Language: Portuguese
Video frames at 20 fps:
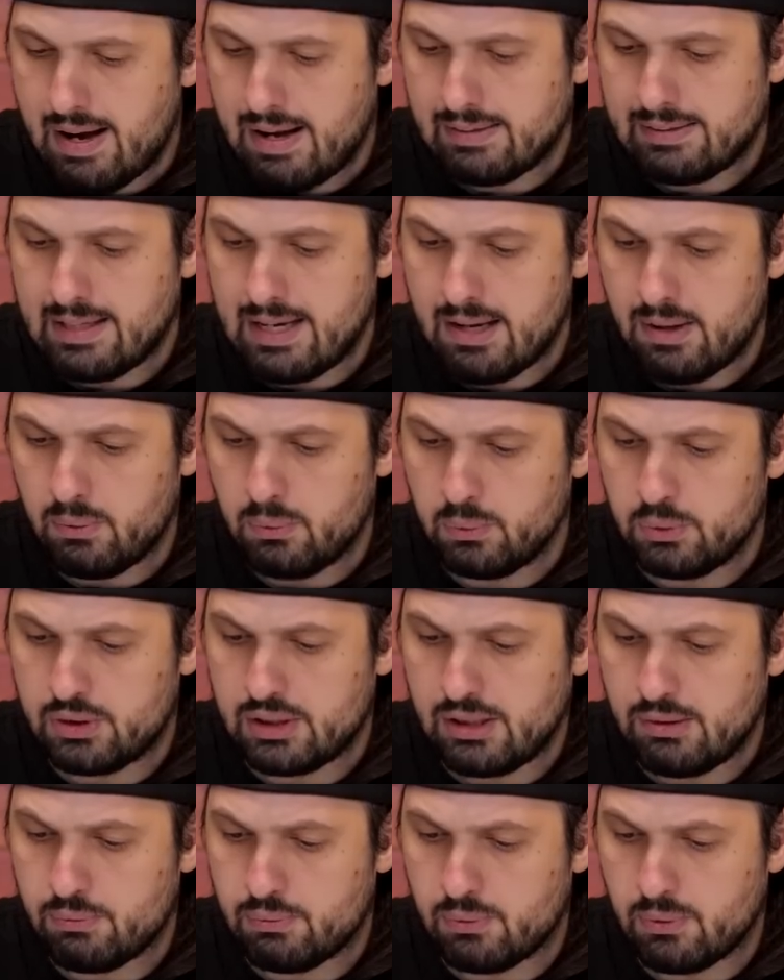até o
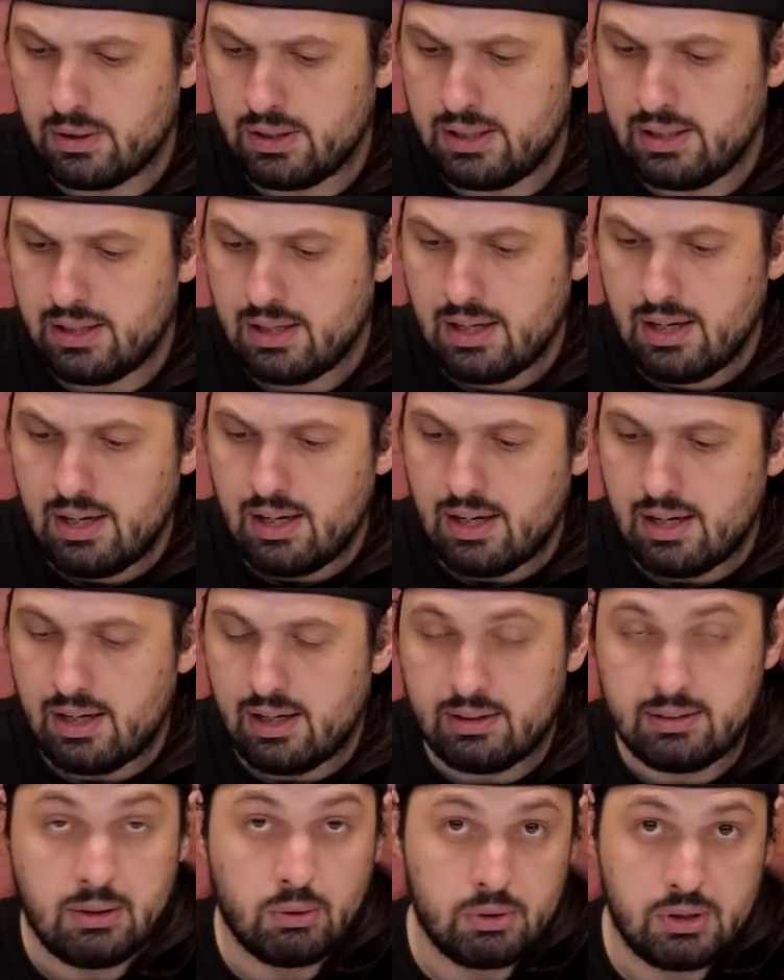Zenfone, eh,
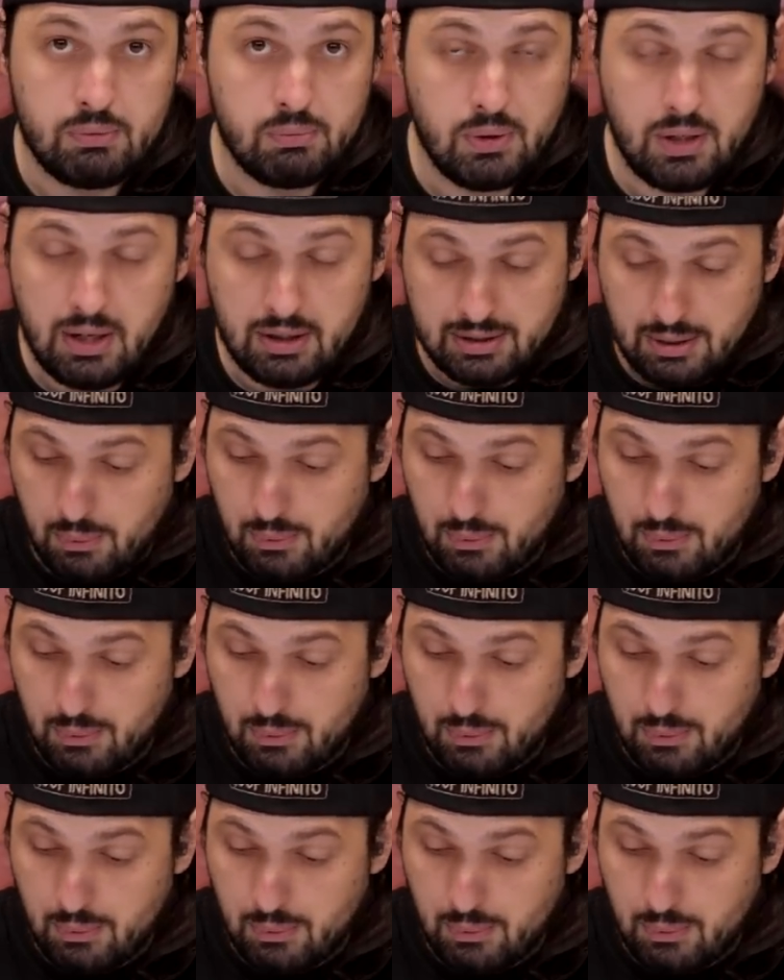até o Zenfone